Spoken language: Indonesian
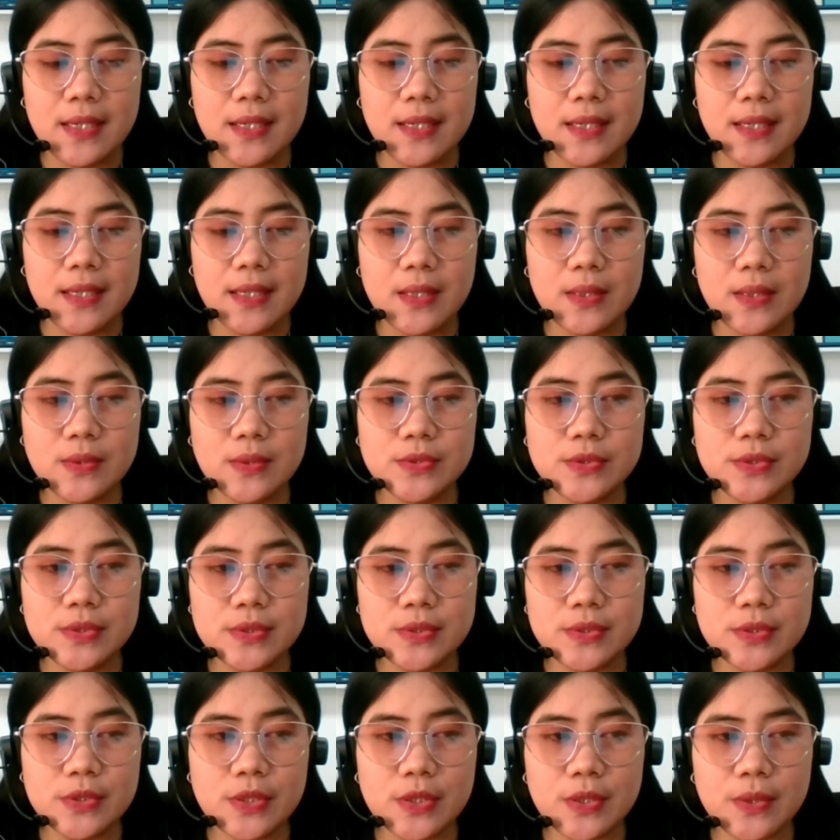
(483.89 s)
uh,
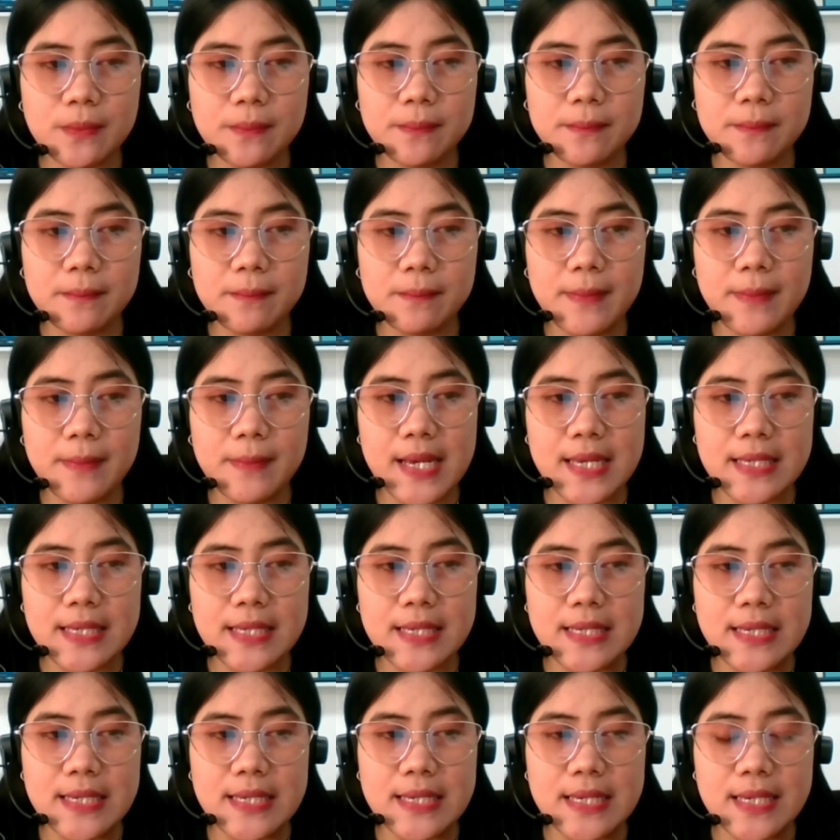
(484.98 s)
untuk
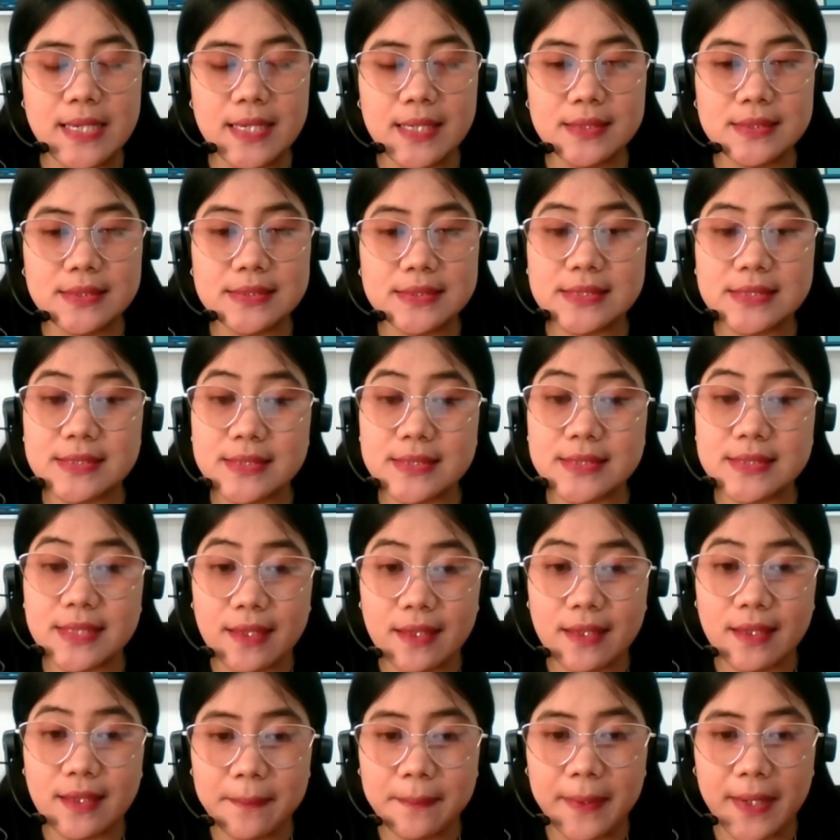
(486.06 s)
bagian
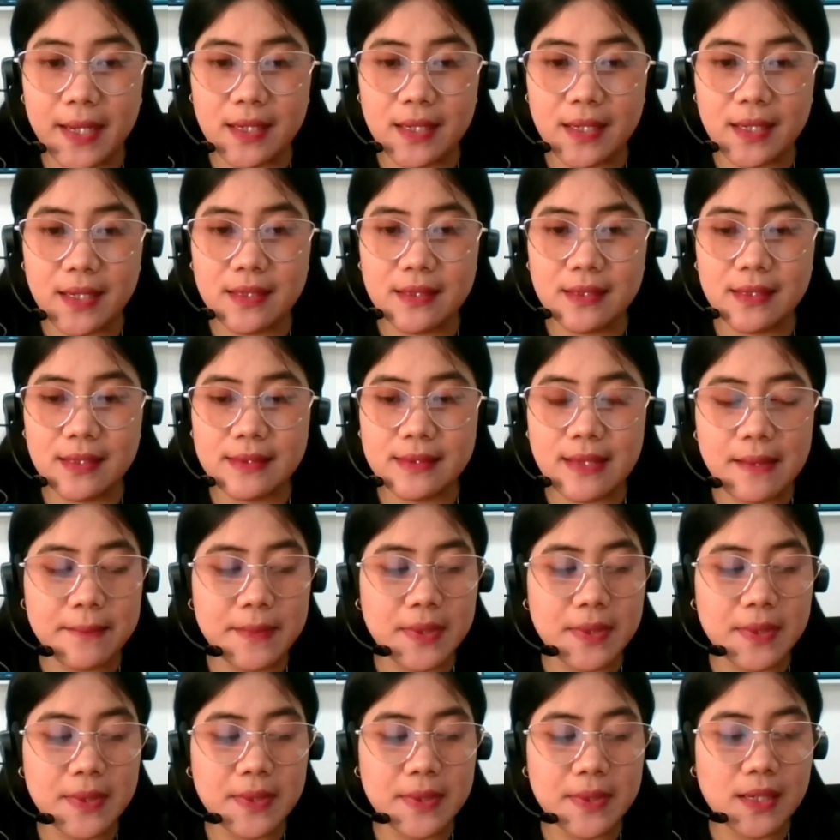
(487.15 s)
sel pak kita
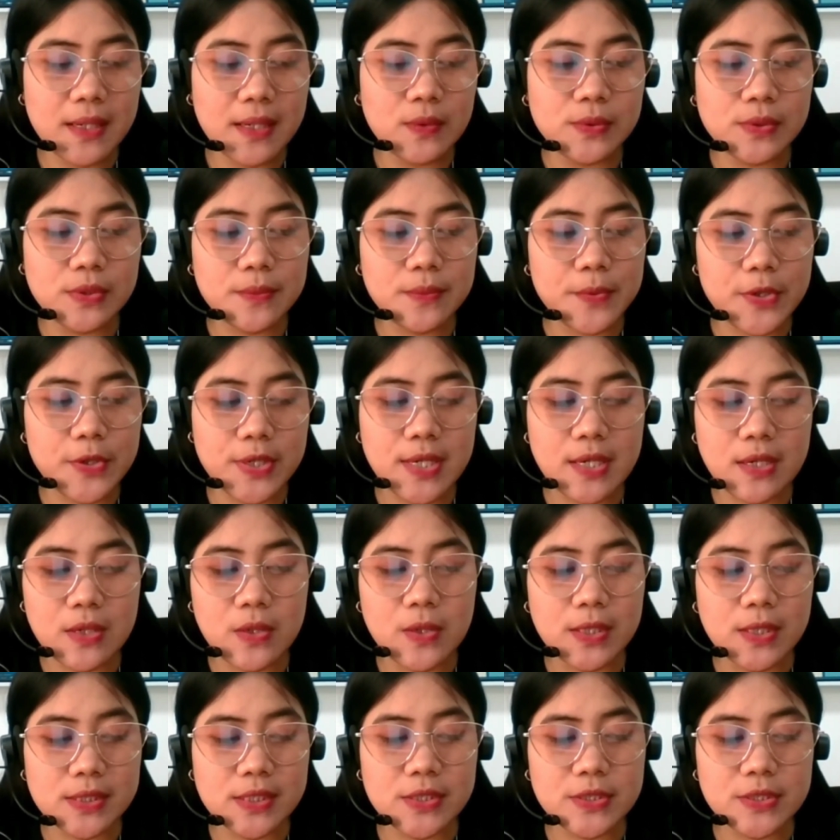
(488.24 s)
ambil untuk
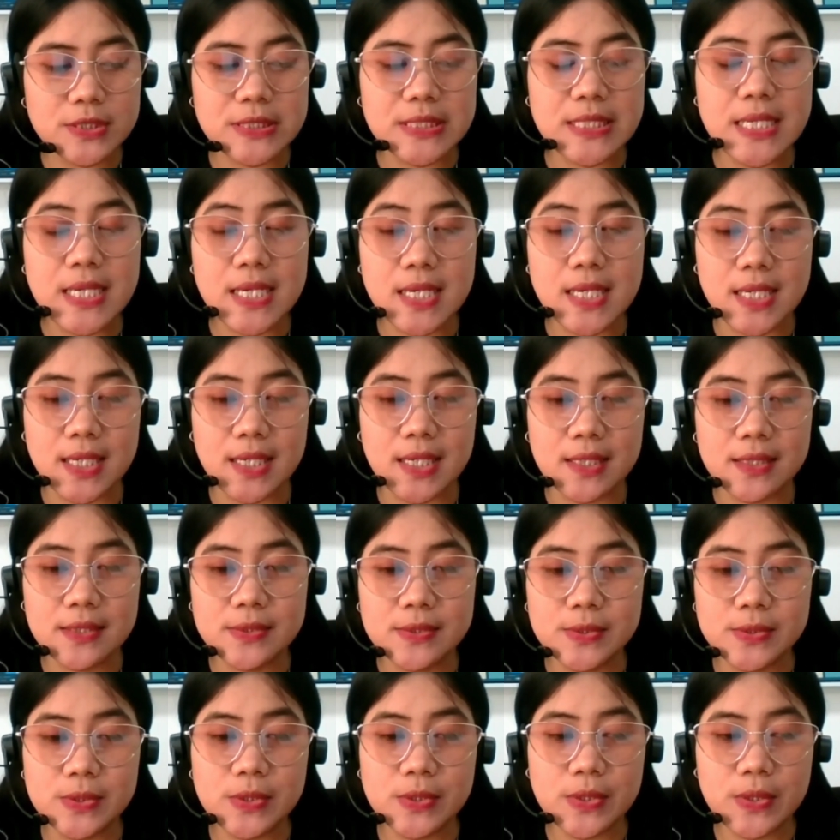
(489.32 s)
produk gold itu sendiri
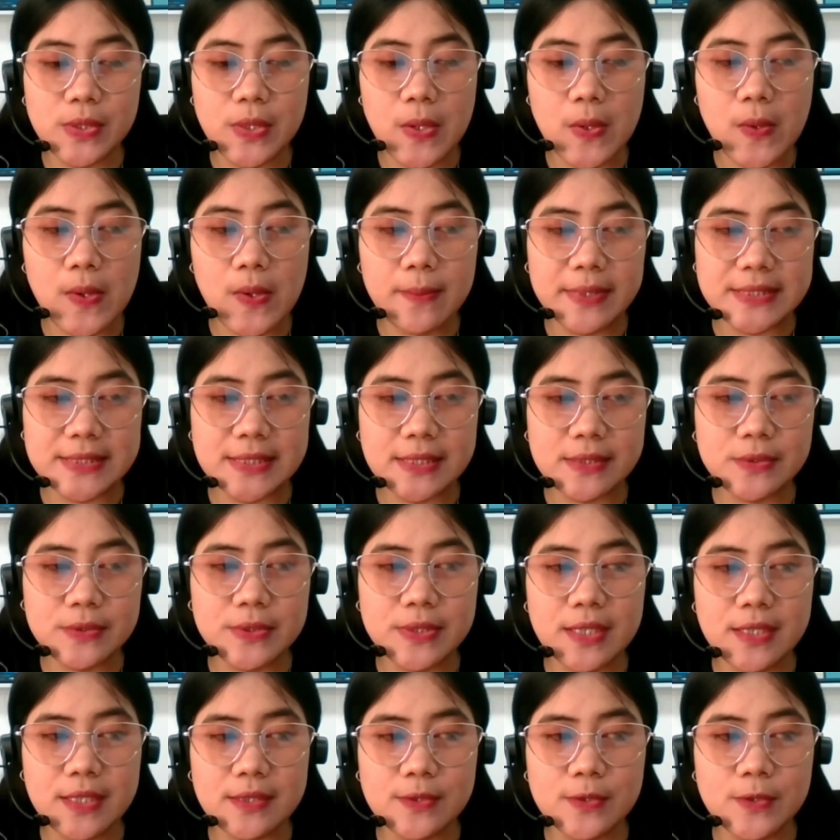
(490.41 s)
ya untuk uh-huh.
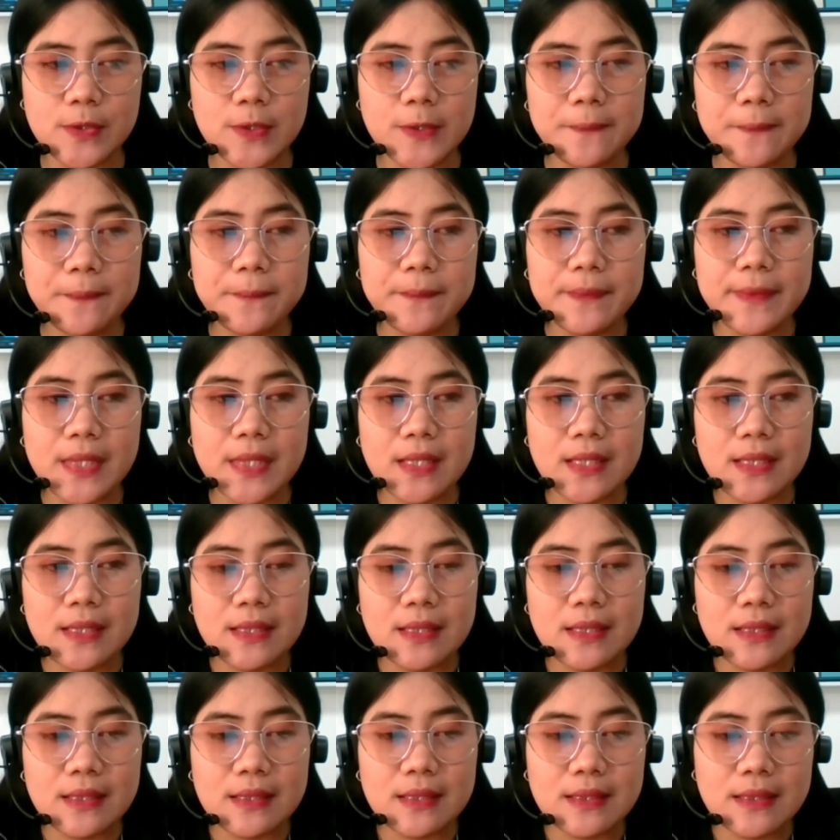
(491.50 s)
0,1 nya itu
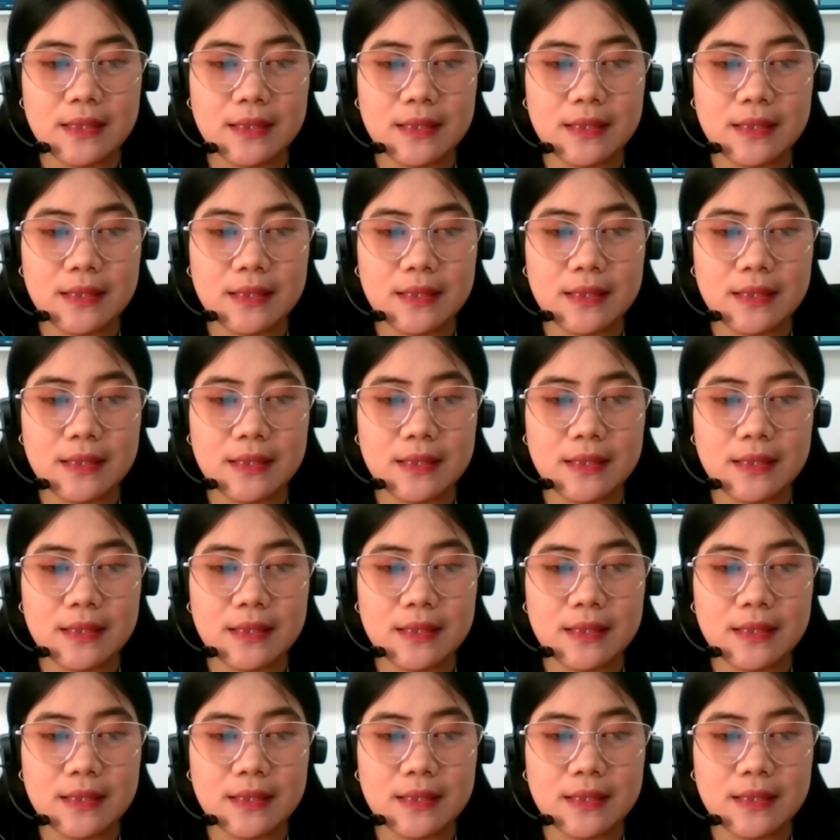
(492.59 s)
uh-huh.